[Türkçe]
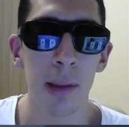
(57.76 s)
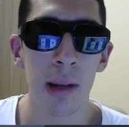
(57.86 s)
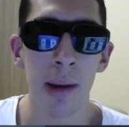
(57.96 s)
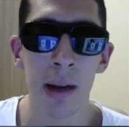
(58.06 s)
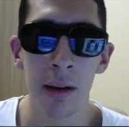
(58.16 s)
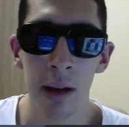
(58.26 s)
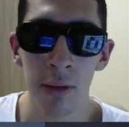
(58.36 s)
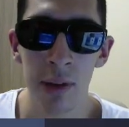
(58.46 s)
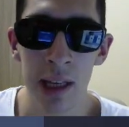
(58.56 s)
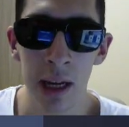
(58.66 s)
dedi ben e,
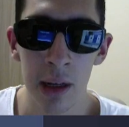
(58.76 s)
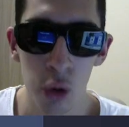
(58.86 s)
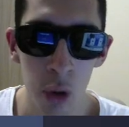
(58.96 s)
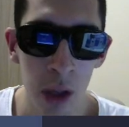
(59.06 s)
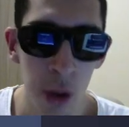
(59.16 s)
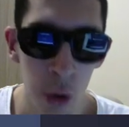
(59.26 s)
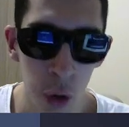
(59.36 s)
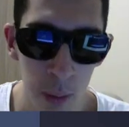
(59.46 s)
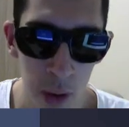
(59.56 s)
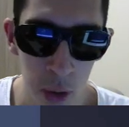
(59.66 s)
Weekend çok da iyi
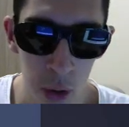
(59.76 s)
oynuyor bu arada